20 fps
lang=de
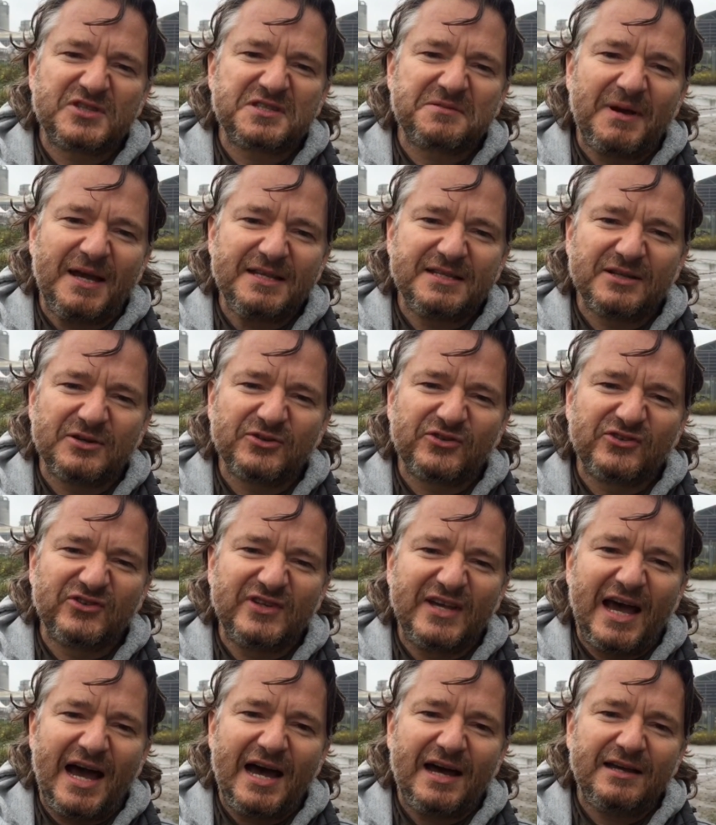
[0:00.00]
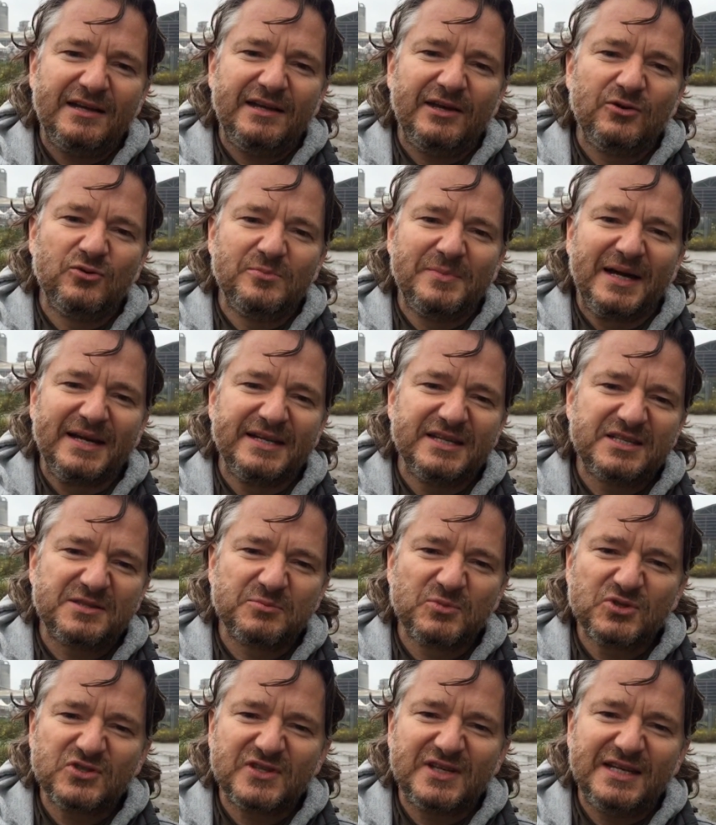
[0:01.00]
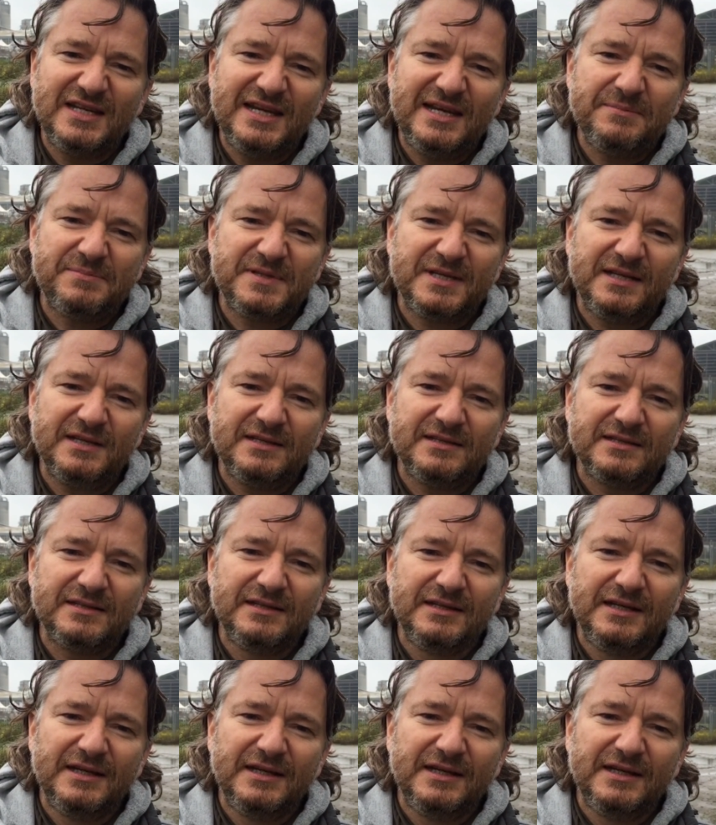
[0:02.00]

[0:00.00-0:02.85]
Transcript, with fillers: 2000 Jahren, der Humanismus gelebt hat.